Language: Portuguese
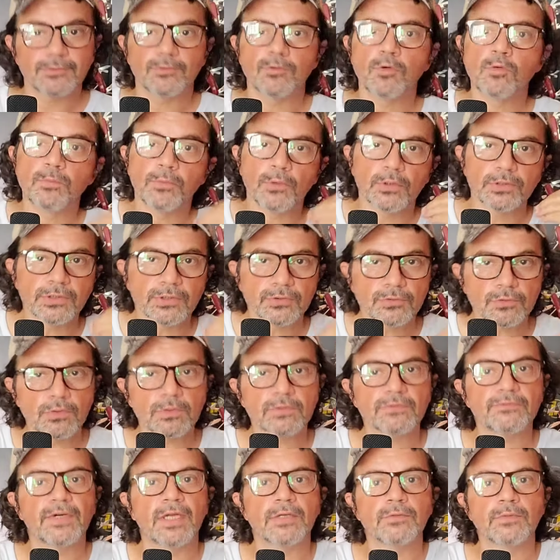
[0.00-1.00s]
O cupom de
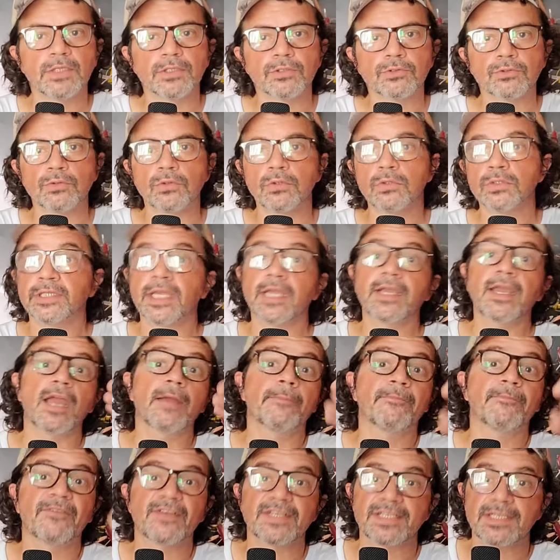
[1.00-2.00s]
desconto vale o ano todo. Quem
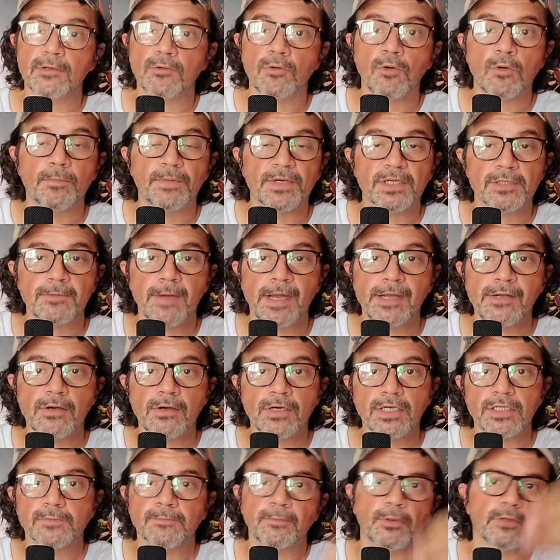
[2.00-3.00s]
quer fazer compras
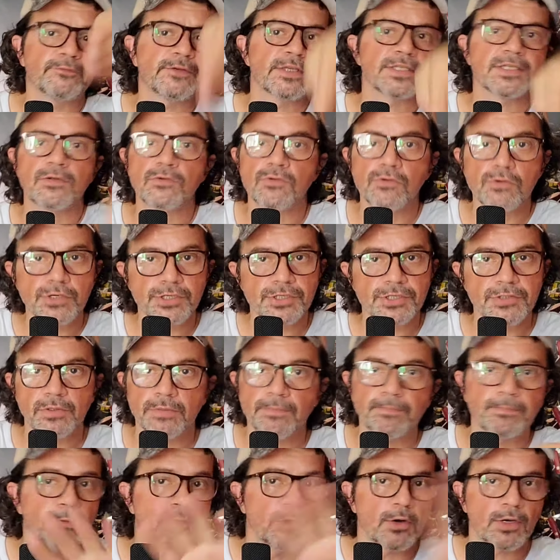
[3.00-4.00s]
maiores pode fazer hoje, não
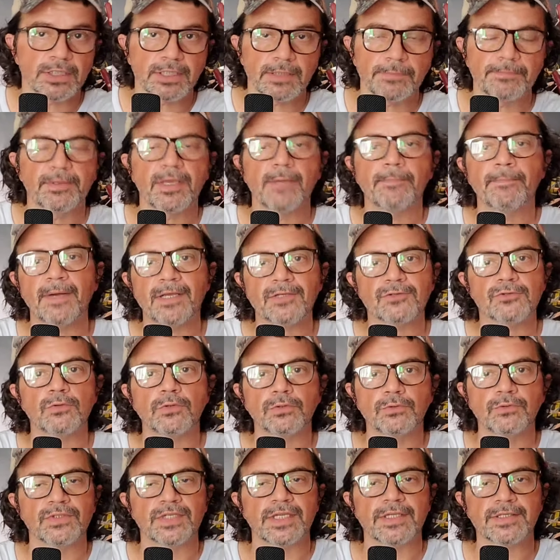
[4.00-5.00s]
importa, porque
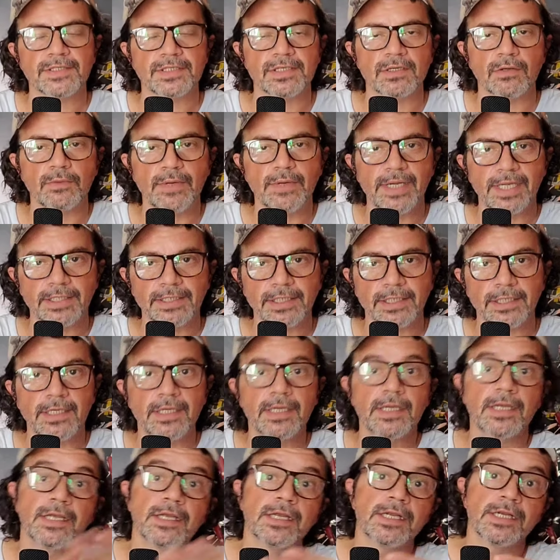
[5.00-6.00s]
passou de 250,
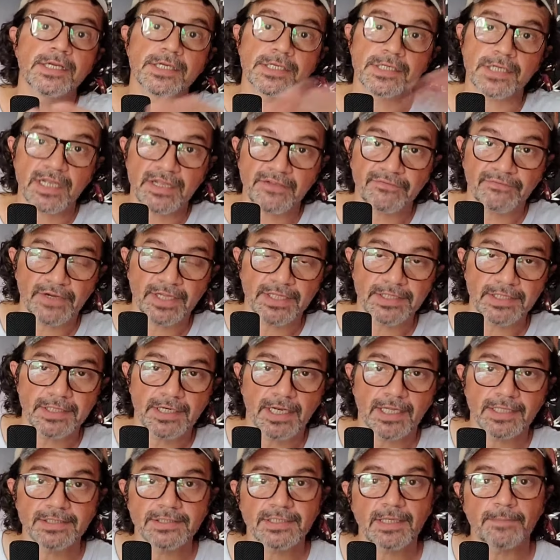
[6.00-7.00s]
já é frete
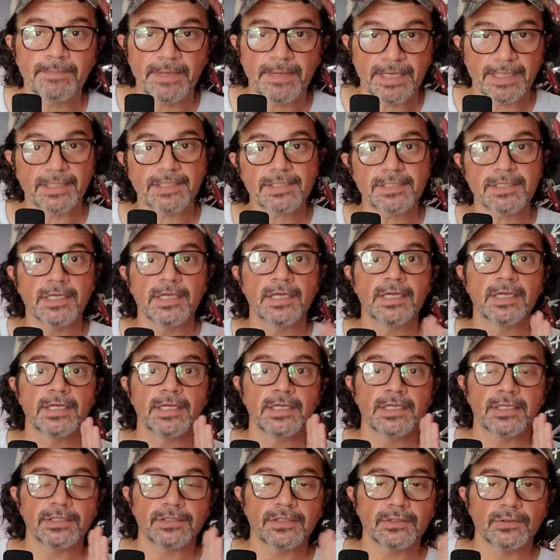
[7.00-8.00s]
grátis. Apenas
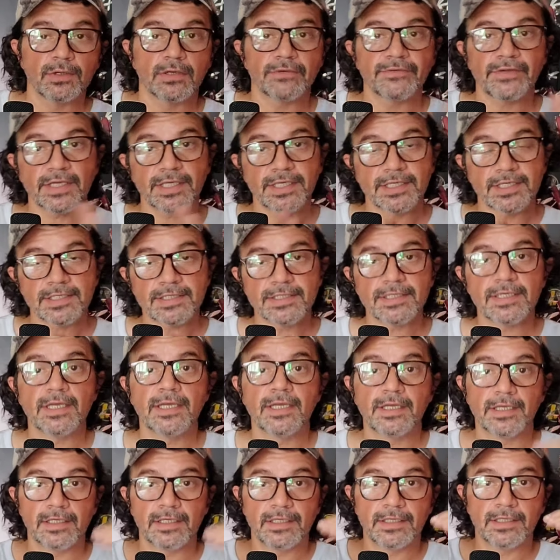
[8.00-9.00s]
de 9 a 15
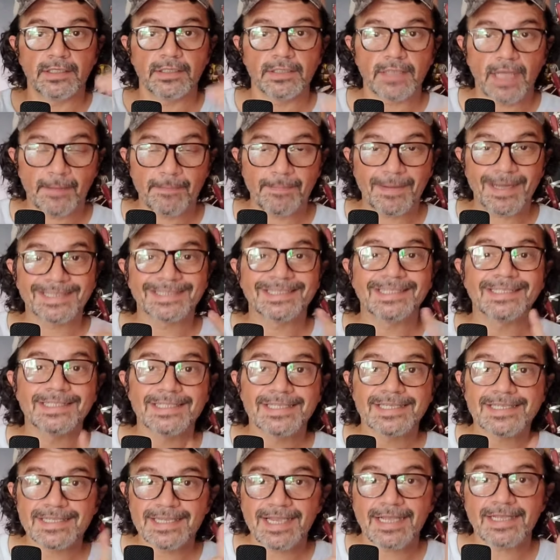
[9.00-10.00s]
a partir de
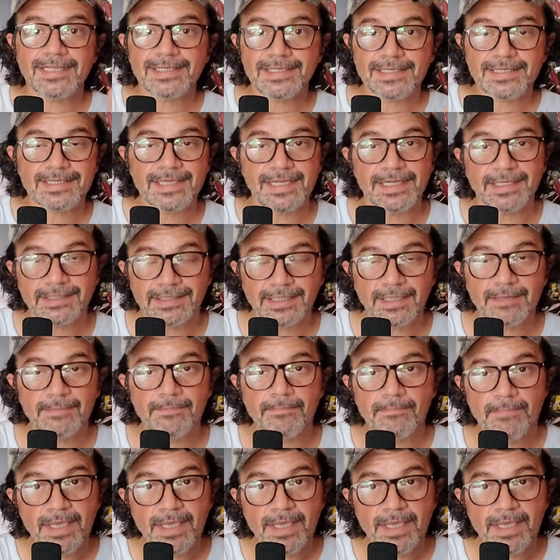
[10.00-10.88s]
6060.